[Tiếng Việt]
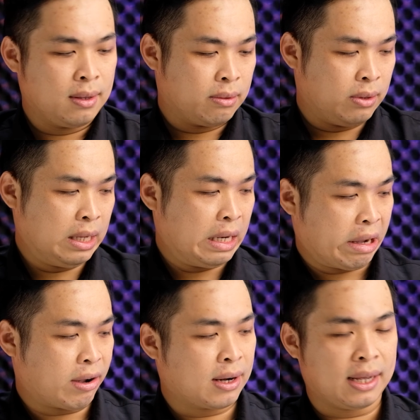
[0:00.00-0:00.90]
Tuy nhiên
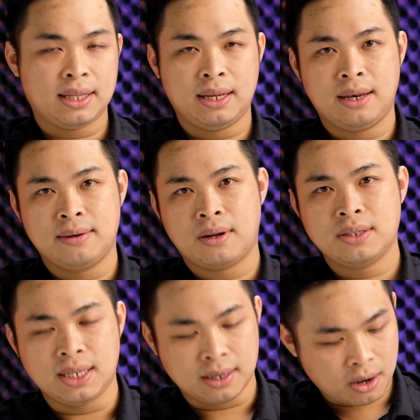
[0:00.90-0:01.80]
là con này thì nó
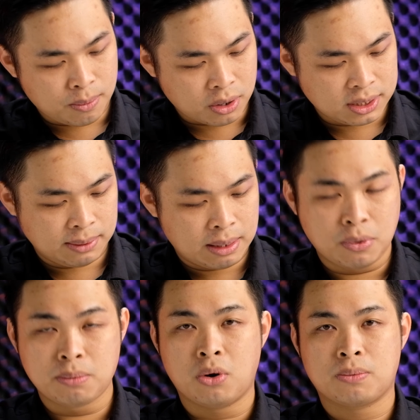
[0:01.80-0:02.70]
chỉ có một con chip là
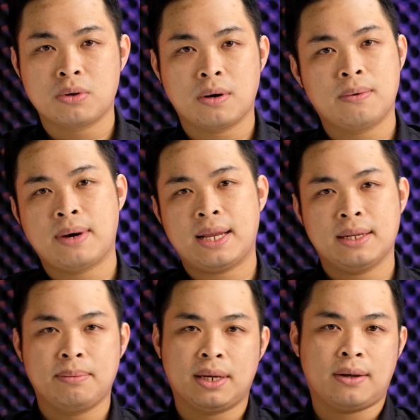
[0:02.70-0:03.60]
11400H
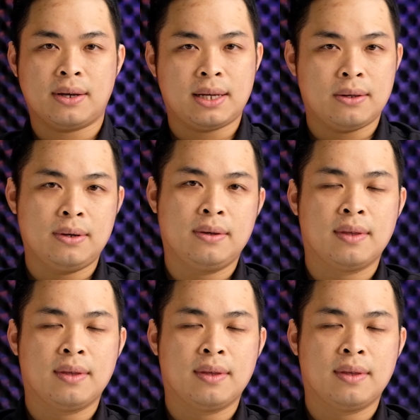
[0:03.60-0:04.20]
như mình nói thế này thôi